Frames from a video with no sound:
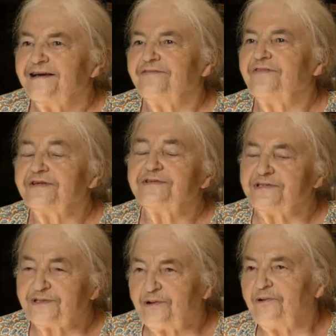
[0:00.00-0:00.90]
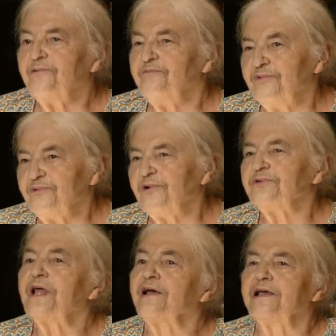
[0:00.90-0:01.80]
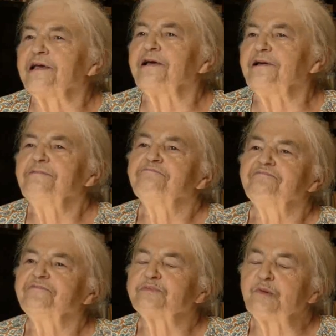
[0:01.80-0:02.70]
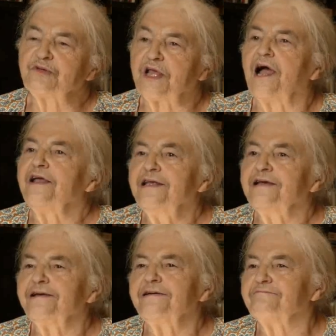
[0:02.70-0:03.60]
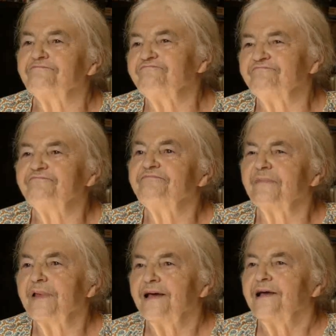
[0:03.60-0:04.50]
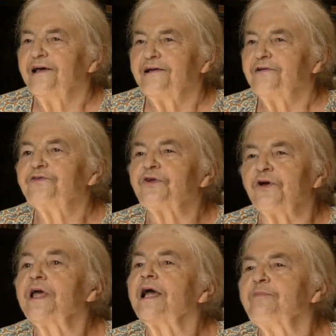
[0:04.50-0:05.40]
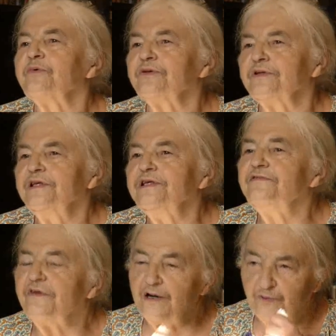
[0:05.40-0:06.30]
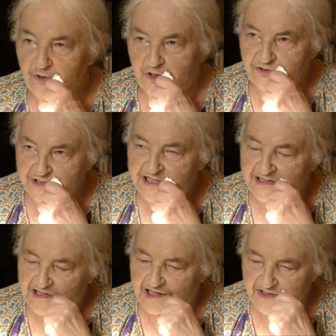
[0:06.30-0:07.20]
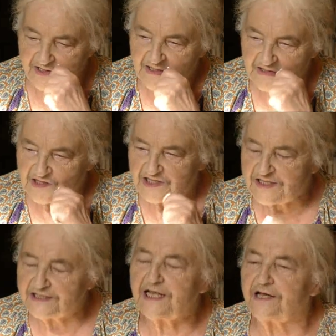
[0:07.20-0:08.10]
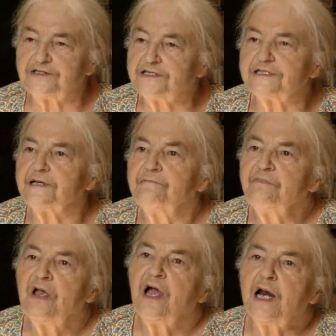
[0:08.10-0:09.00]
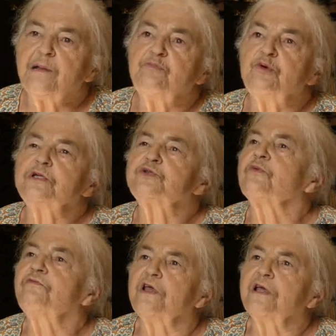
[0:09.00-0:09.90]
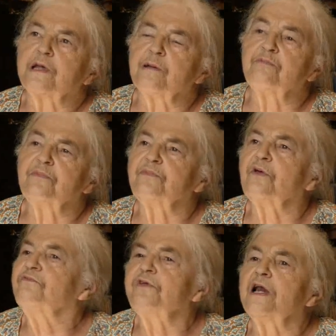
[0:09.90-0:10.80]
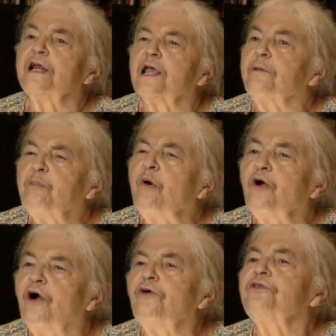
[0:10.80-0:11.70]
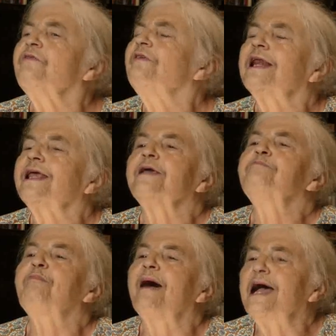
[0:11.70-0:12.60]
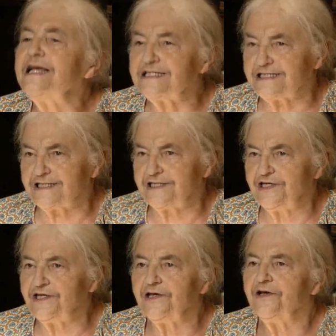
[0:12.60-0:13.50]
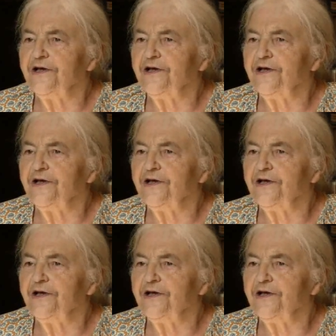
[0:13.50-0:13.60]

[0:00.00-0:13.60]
Więc to było takie spotkanie, no trochę jakby niwelujące ten dystans. Ale była człowiekiem no, wielkiej pogody, wielkiej pasji